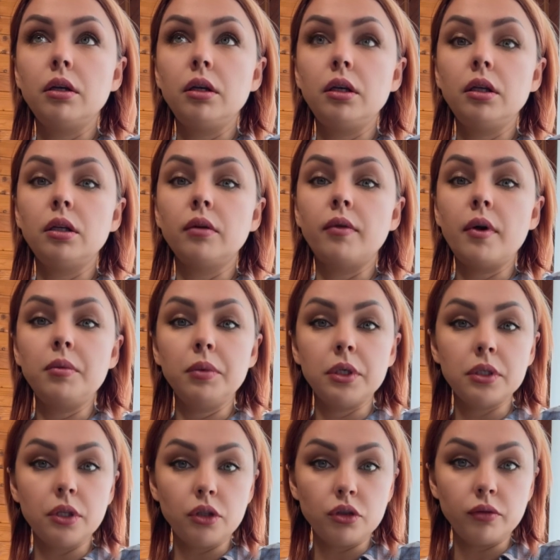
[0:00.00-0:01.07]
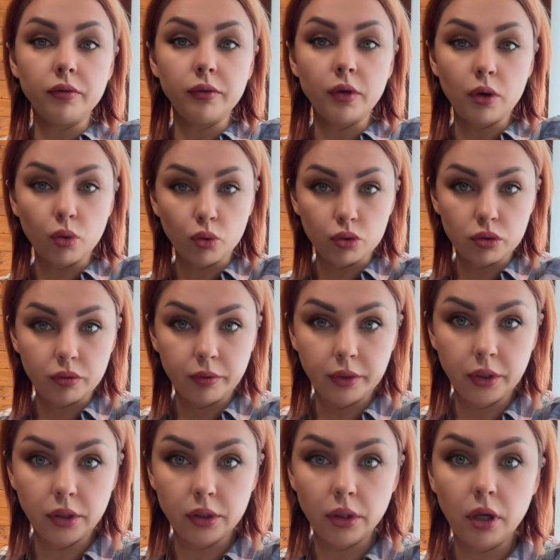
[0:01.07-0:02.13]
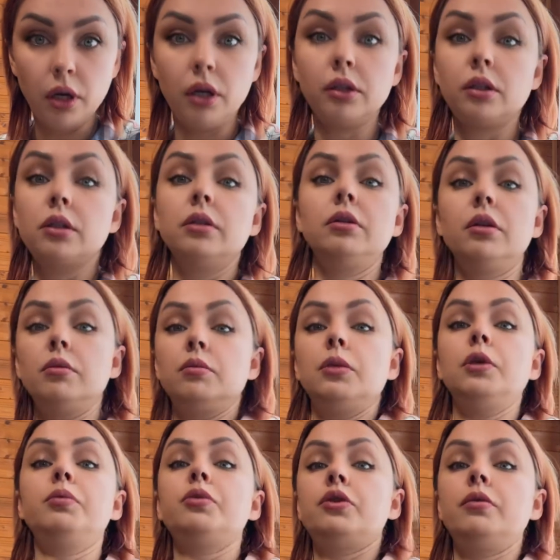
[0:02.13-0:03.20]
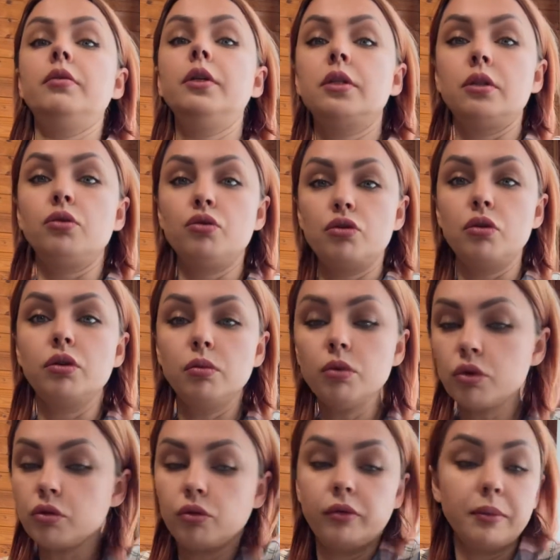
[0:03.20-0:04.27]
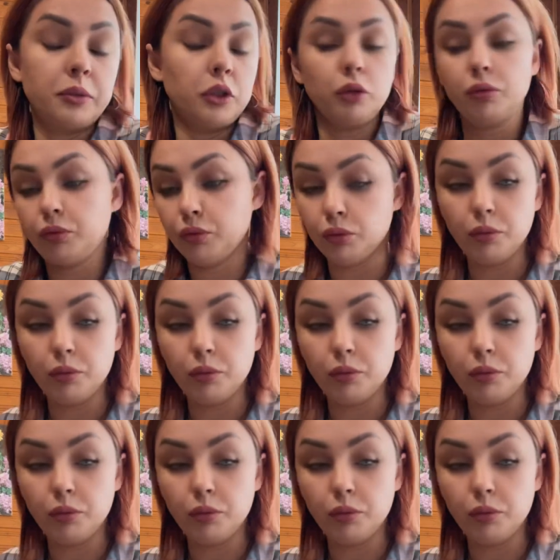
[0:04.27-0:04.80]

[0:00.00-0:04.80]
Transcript: И давай меня, значит, в наркоз водить. А ты там не пошевелиться ничего не можешь? Вообще, фу, у